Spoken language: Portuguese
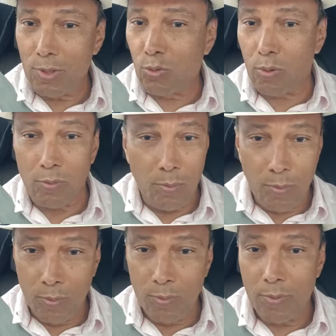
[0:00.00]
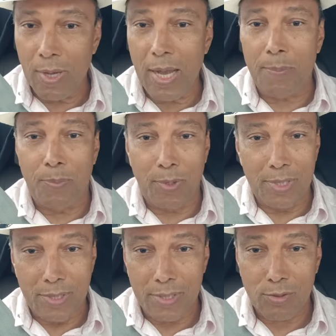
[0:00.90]
e todo mundo
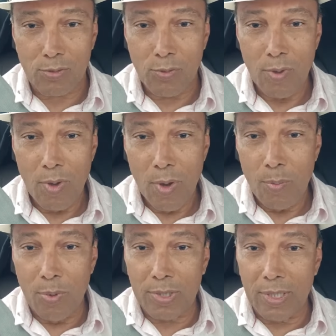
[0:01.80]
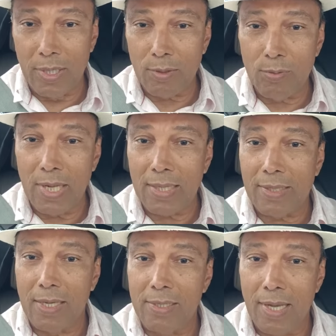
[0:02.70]
apoie isso. Portanto,
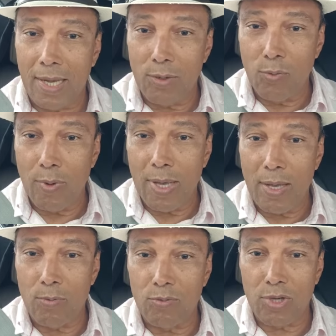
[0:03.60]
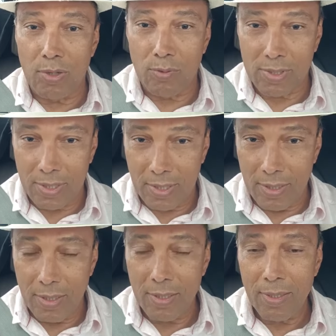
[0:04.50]
Netanyahu é um
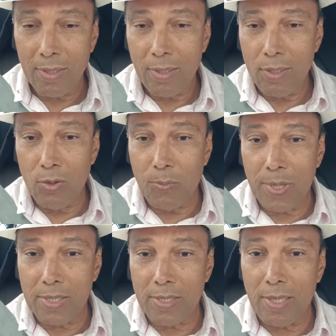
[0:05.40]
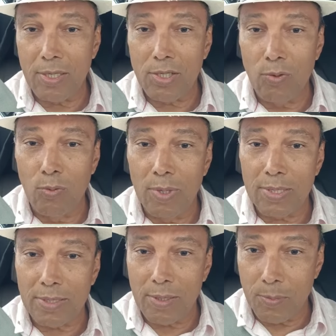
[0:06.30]
genocida e o presidente
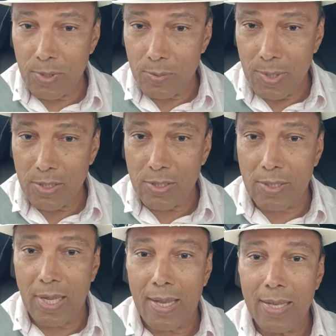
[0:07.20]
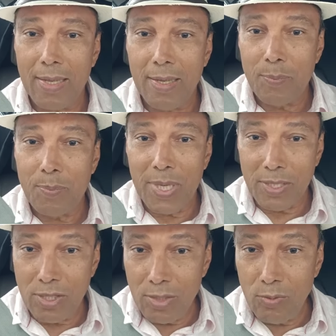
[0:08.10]
Lula simplesmente está
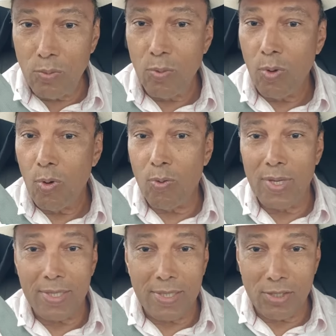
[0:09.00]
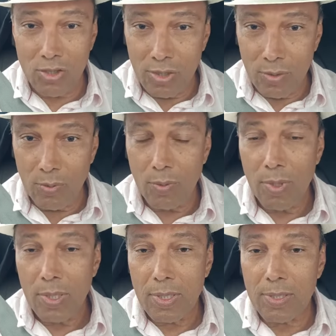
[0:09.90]
pedindo ou exigindo
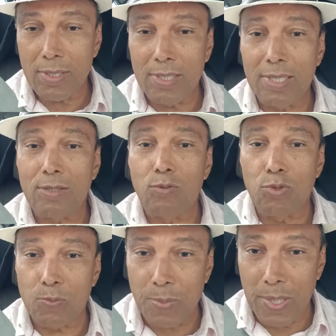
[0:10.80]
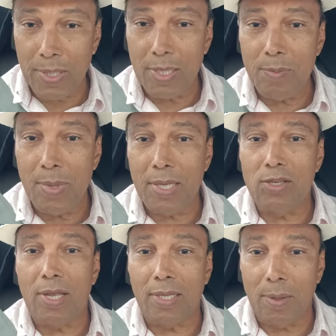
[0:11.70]
que se suspenda
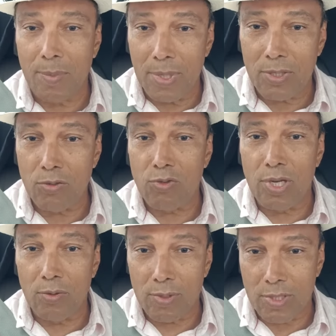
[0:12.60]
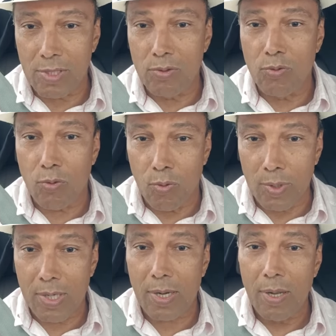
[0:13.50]
imediatamente o genocídio
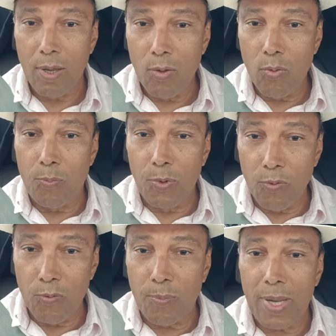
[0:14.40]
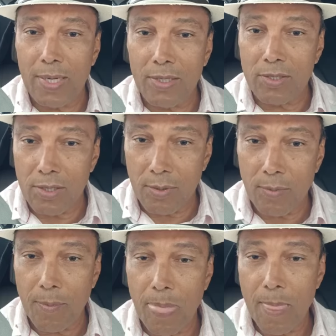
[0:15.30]
contra o povo
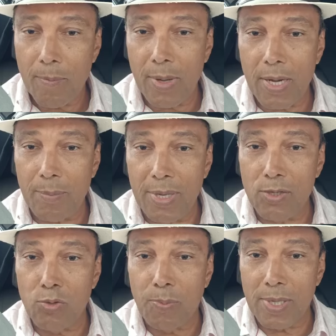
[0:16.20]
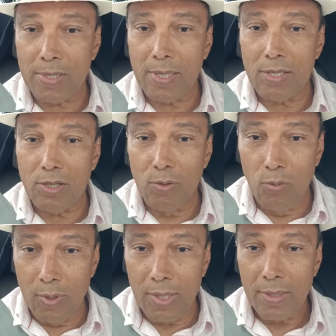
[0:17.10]
palestino. Parabéns o presidente
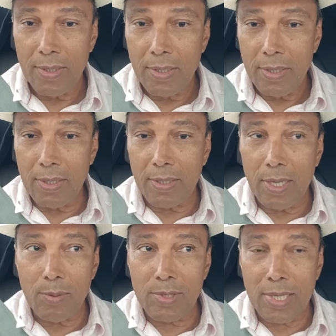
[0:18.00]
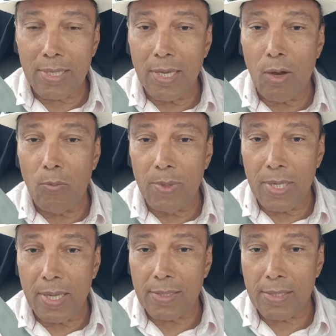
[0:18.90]
Lula e temos aqui a
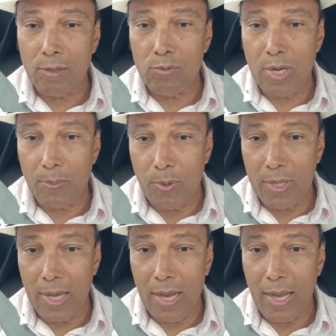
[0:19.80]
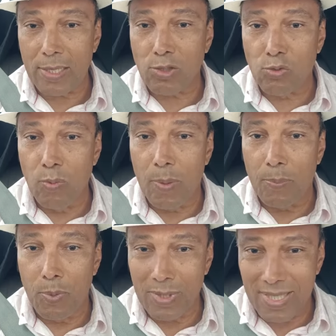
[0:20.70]
obrigação de apoiar a sua
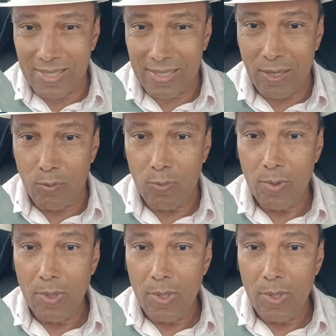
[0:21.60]
posição,